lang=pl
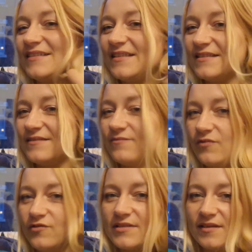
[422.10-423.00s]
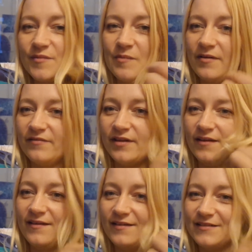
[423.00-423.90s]
się z włosami
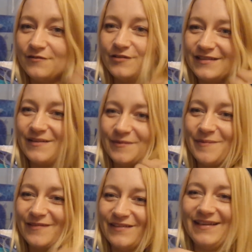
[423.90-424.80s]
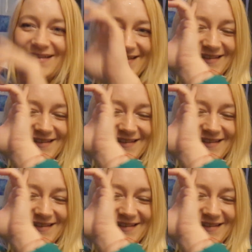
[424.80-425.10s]
bawię. Ja się włosami bawię.